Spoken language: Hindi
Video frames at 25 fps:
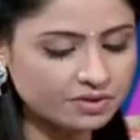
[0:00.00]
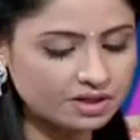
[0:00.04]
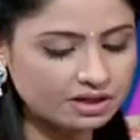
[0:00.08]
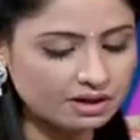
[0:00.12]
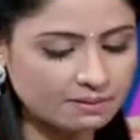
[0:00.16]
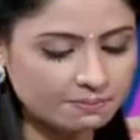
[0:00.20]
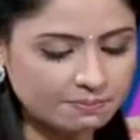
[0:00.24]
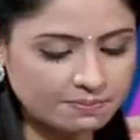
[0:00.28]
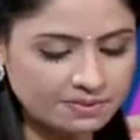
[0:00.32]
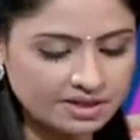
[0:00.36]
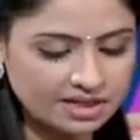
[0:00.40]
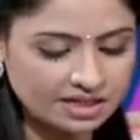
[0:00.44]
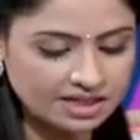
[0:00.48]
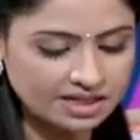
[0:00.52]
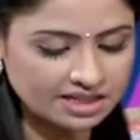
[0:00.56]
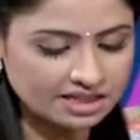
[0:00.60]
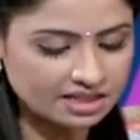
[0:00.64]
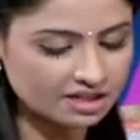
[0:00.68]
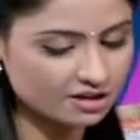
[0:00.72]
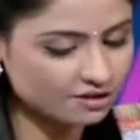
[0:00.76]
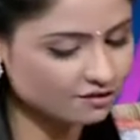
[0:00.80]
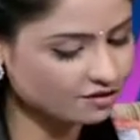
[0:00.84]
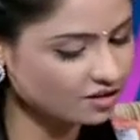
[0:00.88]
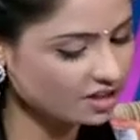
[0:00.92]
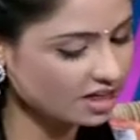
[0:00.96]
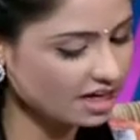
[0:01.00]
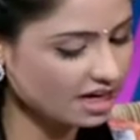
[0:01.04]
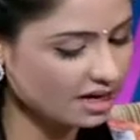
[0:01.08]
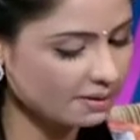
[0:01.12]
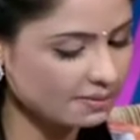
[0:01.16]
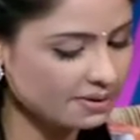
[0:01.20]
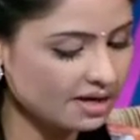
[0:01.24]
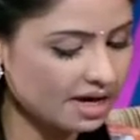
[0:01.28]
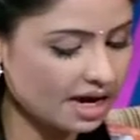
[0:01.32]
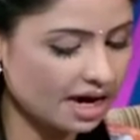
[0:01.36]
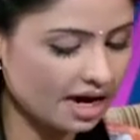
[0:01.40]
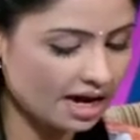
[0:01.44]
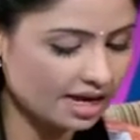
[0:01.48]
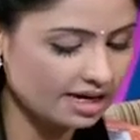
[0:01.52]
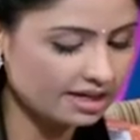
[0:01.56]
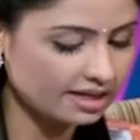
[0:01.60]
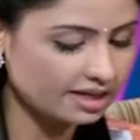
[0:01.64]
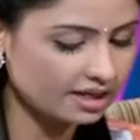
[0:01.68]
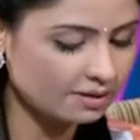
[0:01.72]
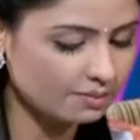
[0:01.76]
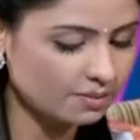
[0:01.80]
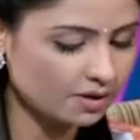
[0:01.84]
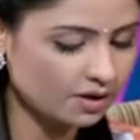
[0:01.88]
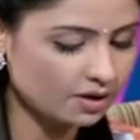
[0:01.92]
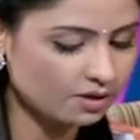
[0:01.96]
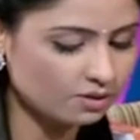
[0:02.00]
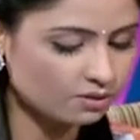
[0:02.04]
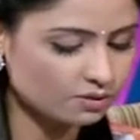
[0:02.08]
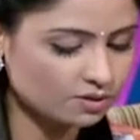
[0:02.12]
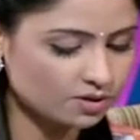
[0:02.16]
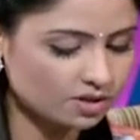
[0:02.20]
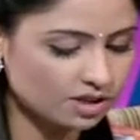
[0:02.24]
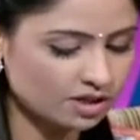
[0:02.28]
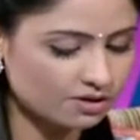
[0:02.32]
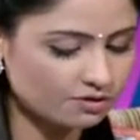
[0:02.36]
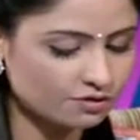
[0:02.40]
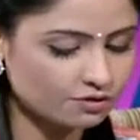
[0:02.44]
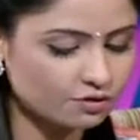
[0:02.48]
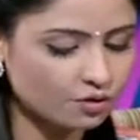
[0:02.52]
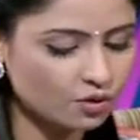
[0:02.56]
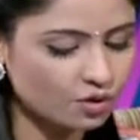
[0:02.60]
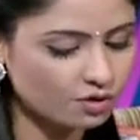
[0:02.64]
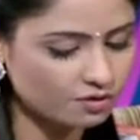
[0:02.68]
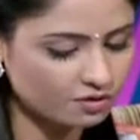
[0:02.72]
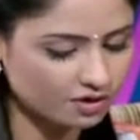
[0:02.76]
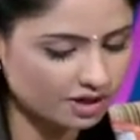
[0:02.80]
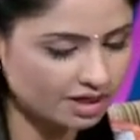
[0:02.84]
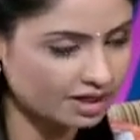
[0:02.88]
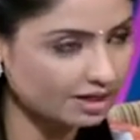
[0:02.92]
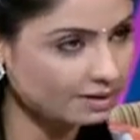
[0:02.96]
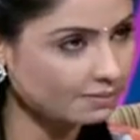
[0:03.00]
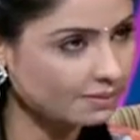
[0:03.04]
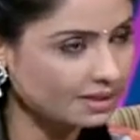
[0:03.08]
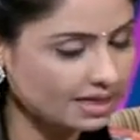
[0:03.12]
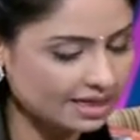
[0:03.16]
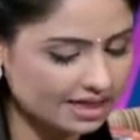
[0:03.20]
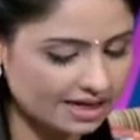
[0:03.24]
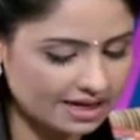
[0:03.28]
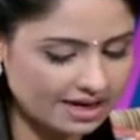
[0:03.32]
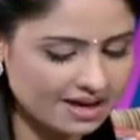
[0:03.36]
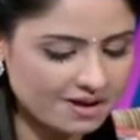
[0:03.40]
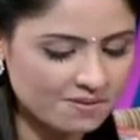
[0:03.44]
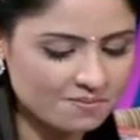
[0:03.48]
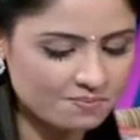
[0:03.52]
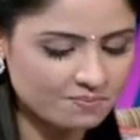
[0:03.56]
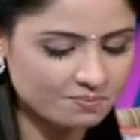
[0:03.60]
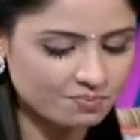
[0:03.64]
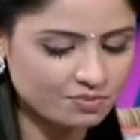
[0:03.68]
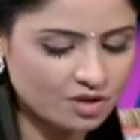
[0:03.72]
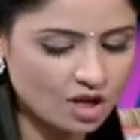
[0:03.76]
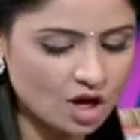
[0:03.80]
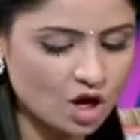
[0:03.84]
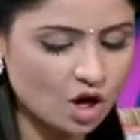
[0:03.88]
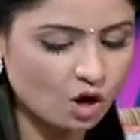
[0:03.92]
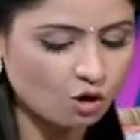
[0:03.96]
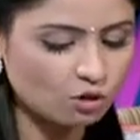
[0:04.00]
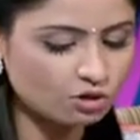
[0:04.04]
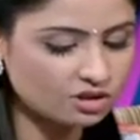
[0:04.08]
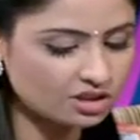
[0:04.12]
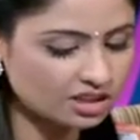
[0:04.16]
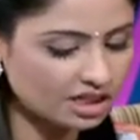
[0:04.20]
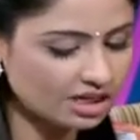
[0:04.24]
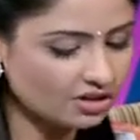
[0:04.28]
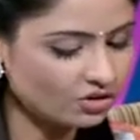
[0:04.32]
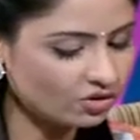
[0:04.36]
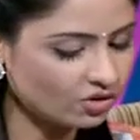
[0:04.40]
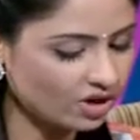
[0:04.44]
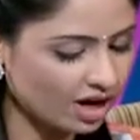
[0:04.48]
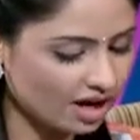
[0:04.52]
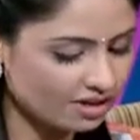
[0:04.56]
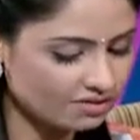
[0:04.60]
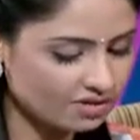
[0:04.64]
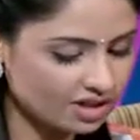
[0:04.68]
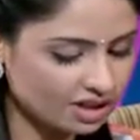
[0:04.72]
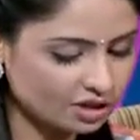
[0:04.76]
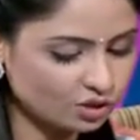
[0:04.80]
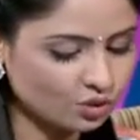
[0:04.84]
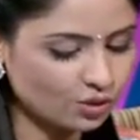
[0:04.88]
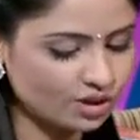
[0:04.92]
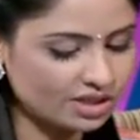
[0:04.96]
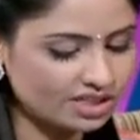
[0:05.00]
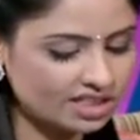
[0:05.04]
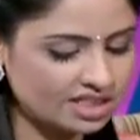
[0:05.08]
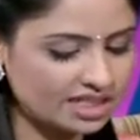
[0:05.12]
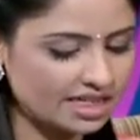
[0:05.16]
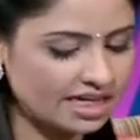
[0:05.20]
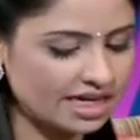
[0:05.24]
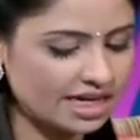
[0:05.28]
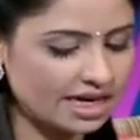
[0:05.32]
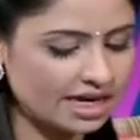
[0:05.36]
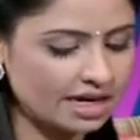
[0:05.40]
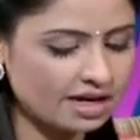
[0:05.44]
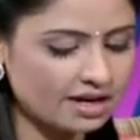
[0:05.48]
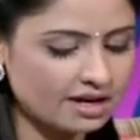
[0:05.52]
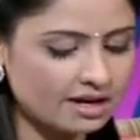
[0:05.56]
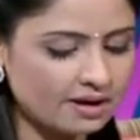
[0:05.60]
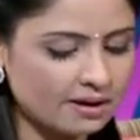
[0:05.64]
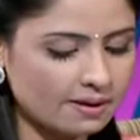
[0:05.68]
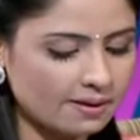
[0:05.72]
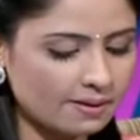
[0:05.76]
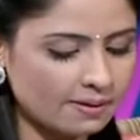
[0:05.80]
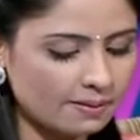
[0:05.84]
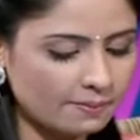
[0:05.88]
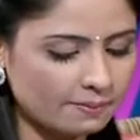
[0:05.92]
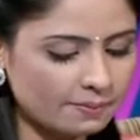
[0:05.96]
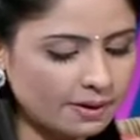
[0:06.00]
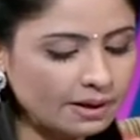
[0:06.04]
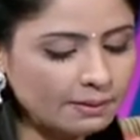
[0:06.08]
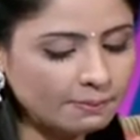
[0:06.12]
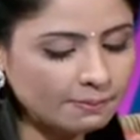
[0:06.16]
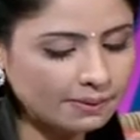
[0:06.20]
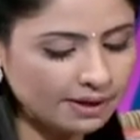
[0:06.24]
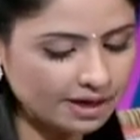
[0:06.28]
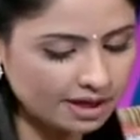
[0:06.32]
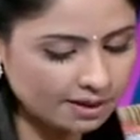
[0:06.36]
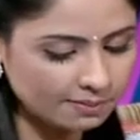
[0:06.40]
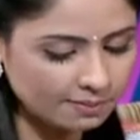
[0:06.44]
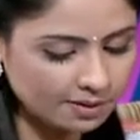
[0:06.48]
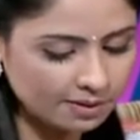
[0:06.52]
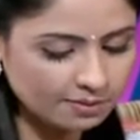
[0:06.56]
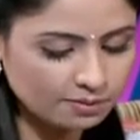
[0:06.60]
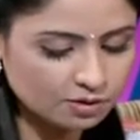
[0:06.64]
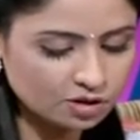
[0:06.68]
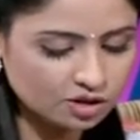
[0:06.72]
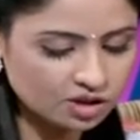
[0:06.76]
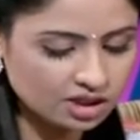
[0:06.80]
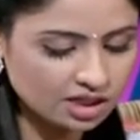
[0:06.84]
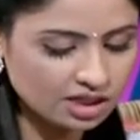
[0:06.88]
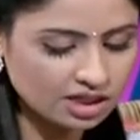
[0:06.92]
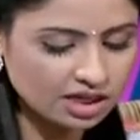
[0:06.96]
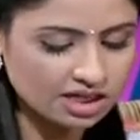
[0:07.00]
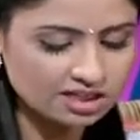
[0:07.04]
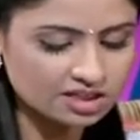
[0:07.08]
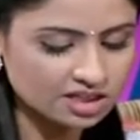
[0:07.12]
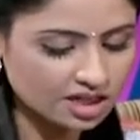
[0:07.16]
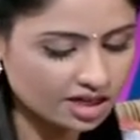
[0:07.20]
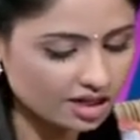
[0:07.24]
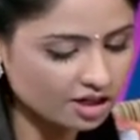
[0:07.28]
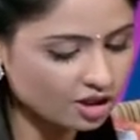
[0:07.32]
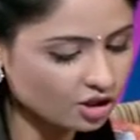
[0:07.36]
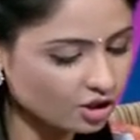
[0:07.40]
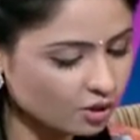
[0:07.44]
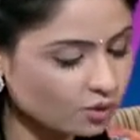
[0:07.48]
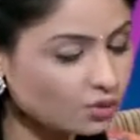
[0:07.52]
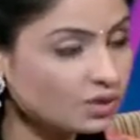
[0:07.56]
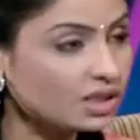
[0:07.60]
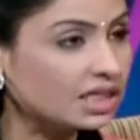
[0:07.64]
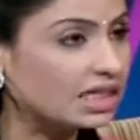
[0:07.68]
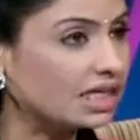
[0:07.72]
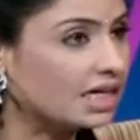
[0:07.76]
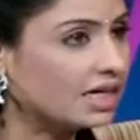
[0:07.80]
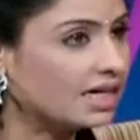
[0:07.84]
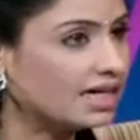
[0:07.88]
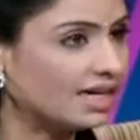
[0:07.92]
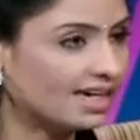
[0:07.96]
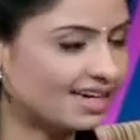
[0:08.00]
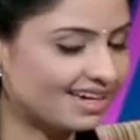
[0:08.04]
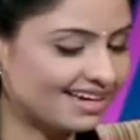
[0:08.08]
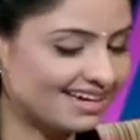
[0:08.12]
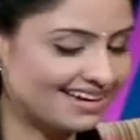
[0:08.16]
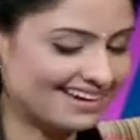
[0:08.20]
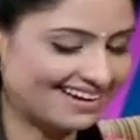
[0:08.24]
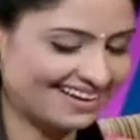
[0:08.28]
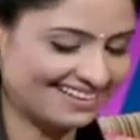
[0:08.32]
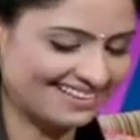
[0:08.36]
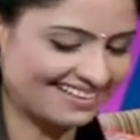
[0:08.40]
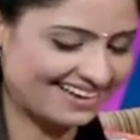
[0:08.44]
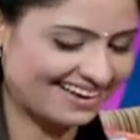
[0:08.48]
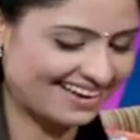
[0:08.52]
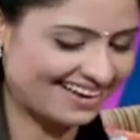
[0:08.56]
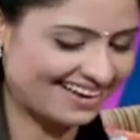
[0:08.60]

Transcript: कंपनी की तरफ से अभी हाल ही में उसे फोर व्हीलर मिली है उसकी ड्राइविंग तो अच्छी है पर फिर भी मुझे ना जाने क्यों डर लगा रहता